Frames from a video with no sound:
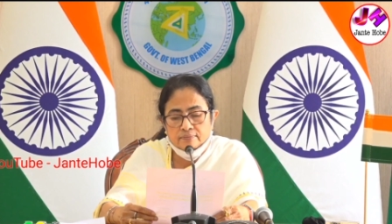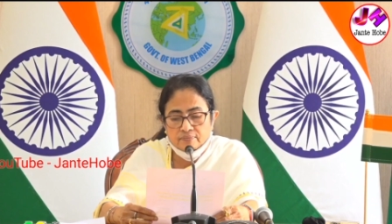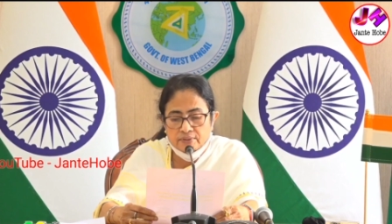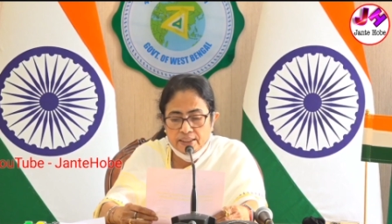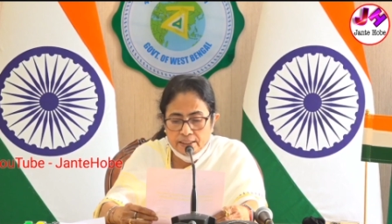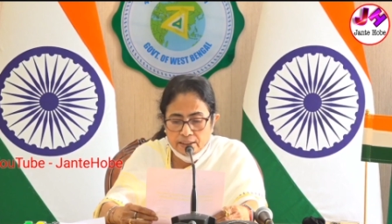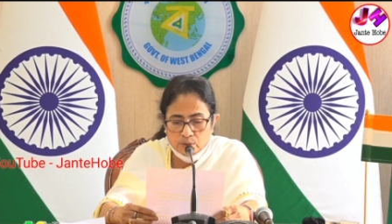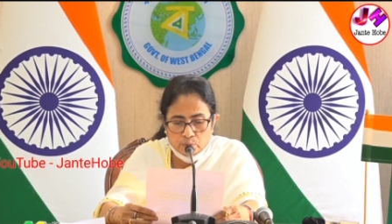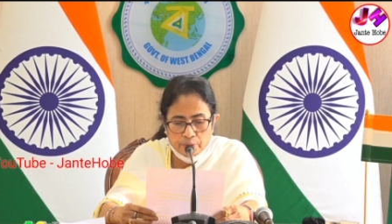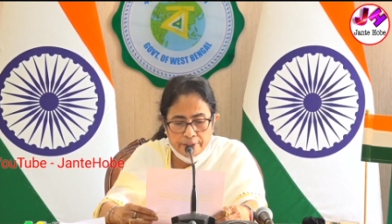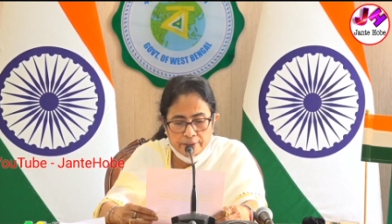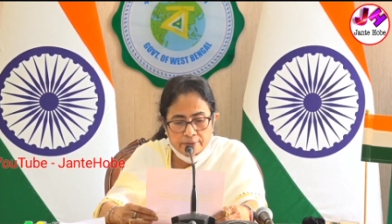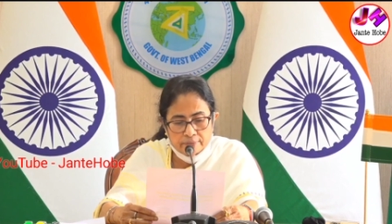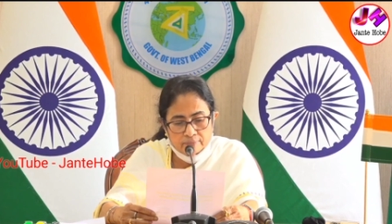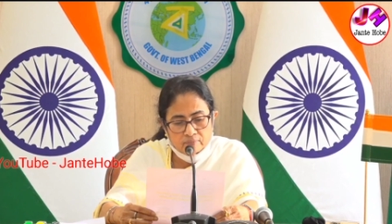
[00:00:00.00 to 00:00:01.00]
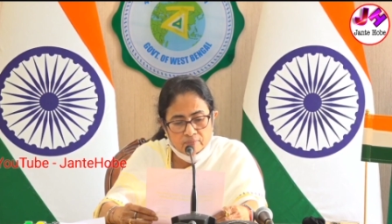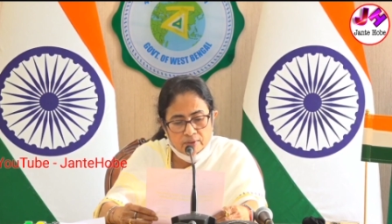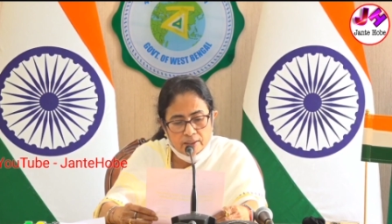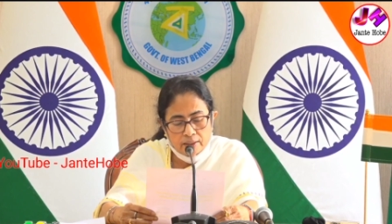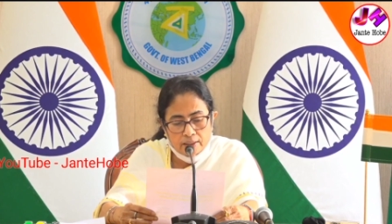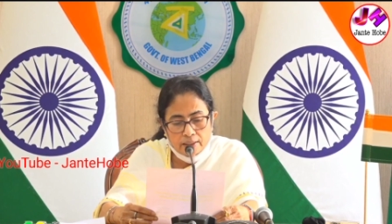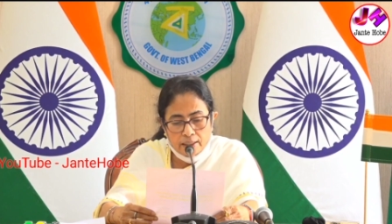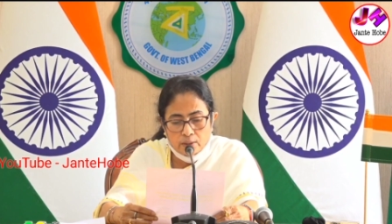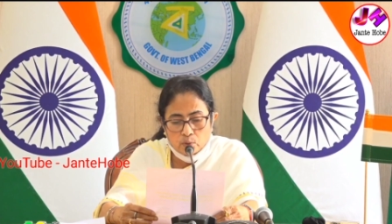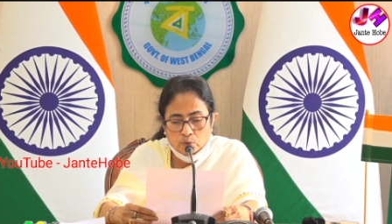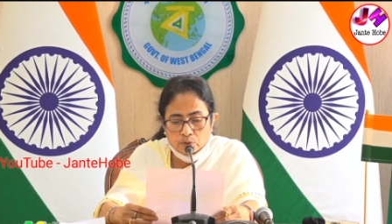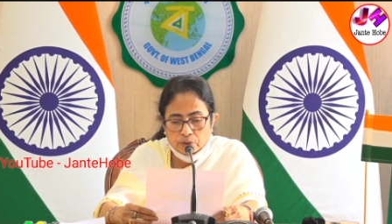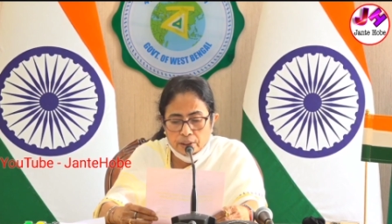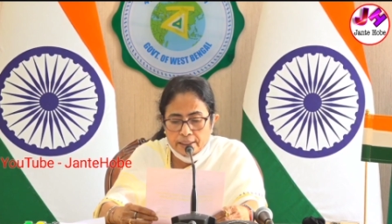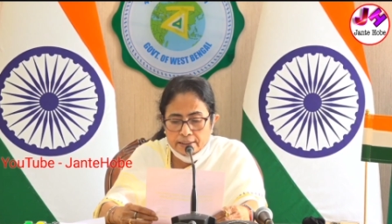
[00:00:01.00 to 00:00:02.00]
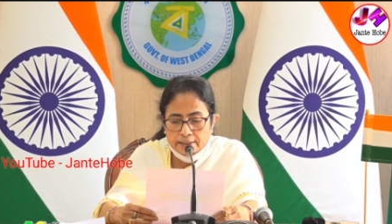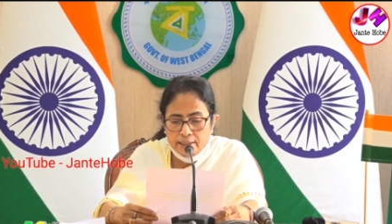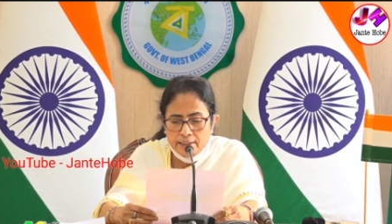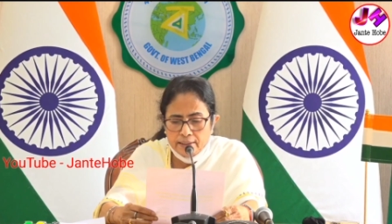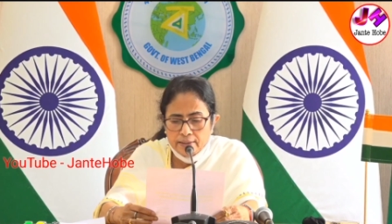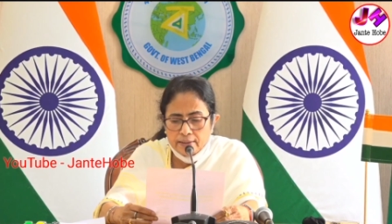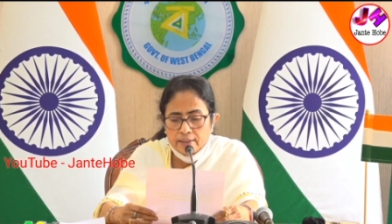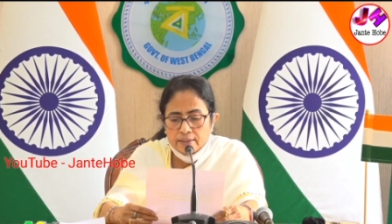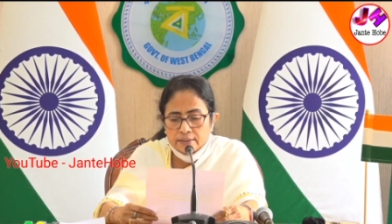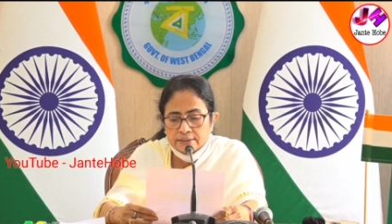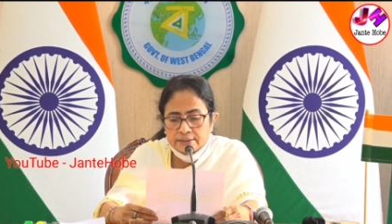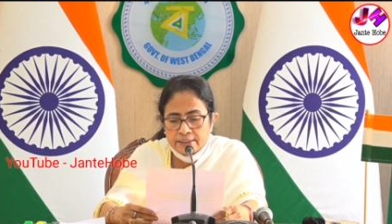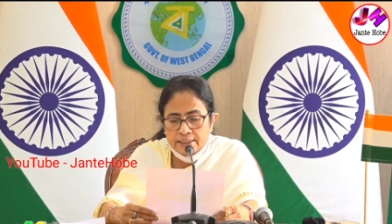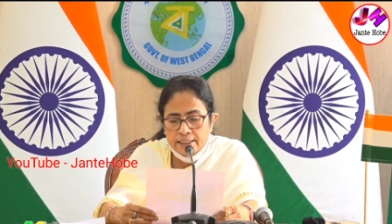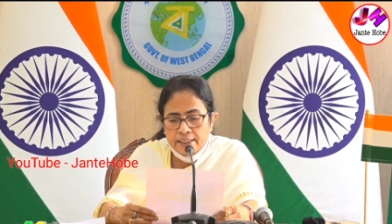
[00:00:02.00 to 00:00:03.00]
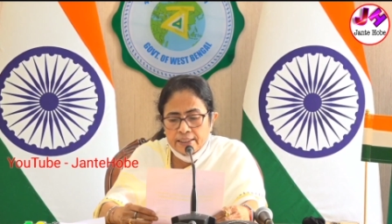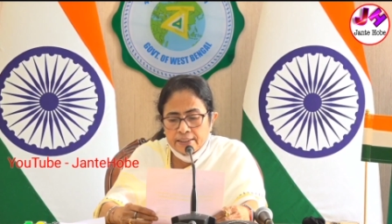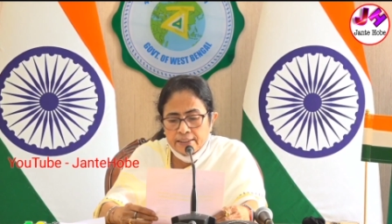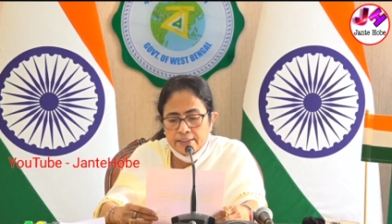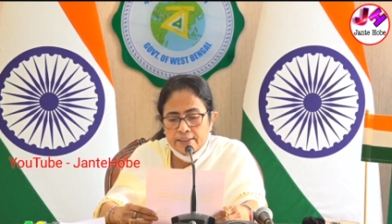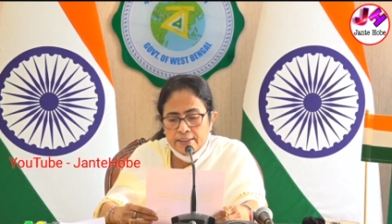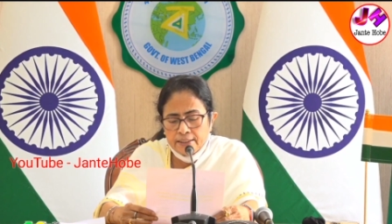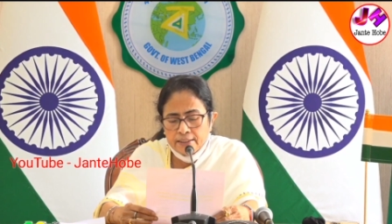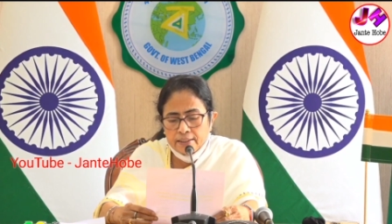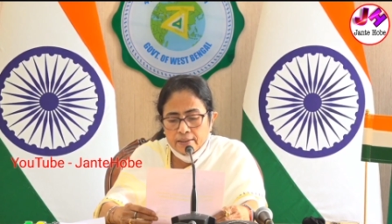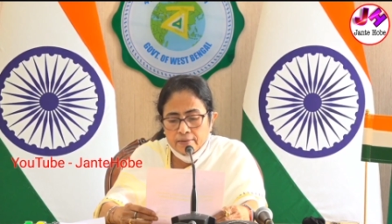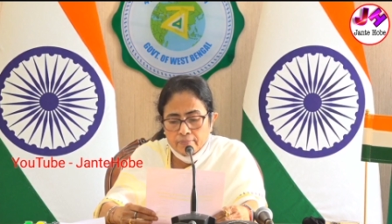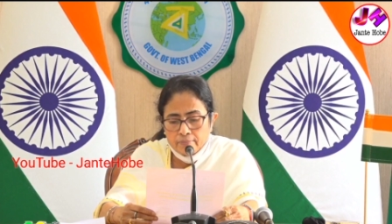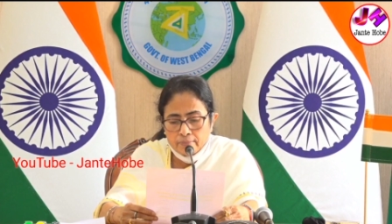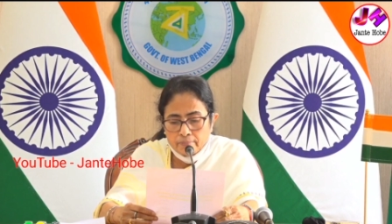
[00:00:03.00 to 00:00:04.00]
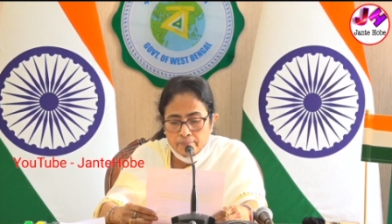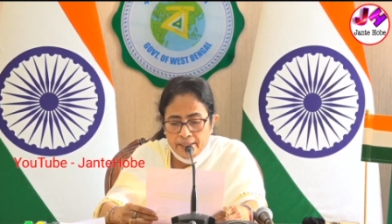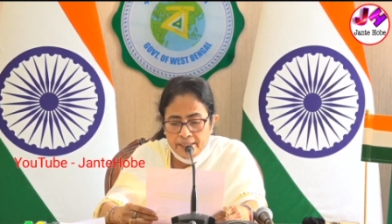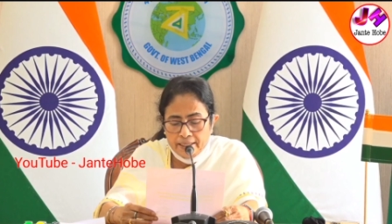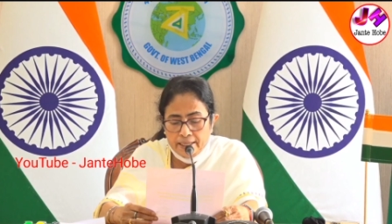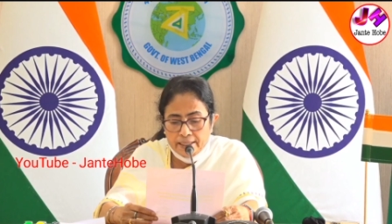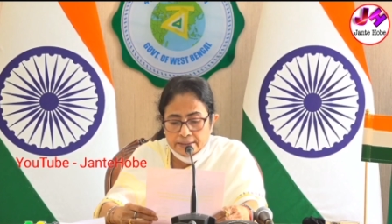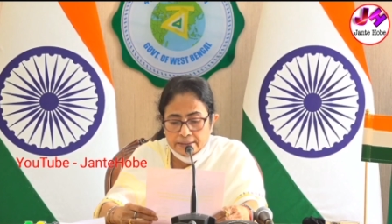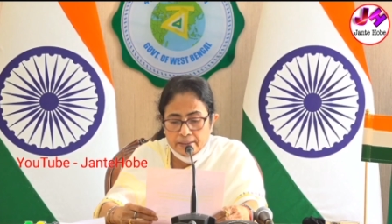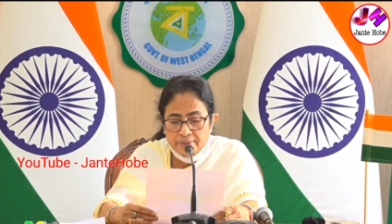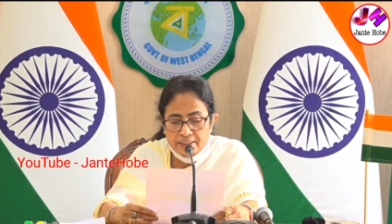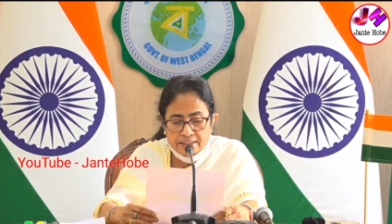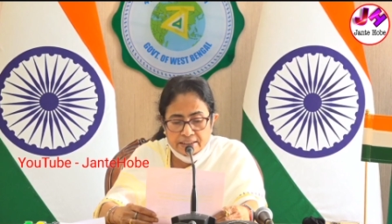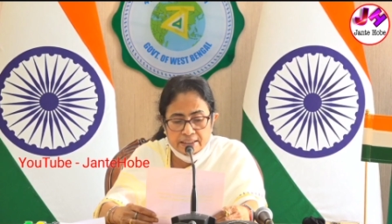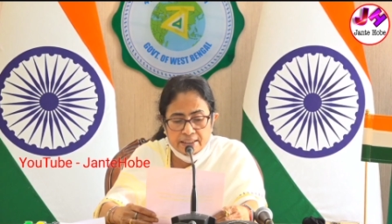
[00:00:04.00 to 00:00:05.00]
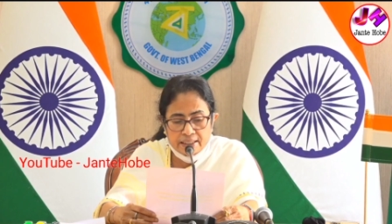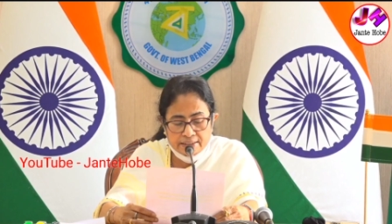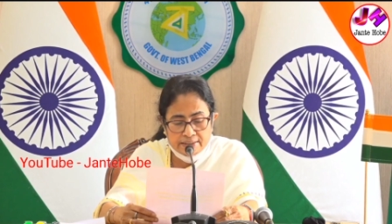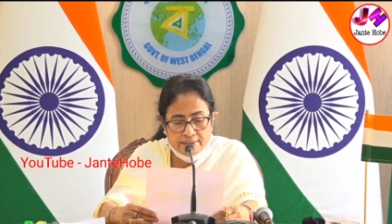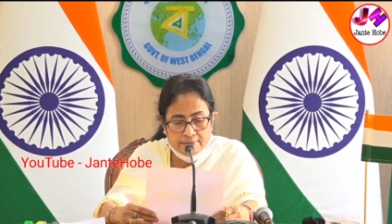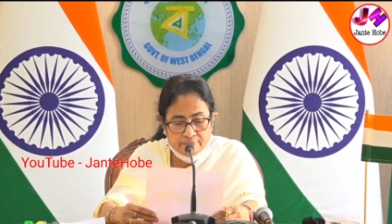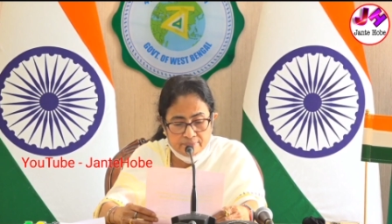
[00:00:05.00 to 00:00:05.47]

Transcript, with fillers: দেখে শুনি একুশ তারিখটা জেইই মেন এক্সামিনেশন আছে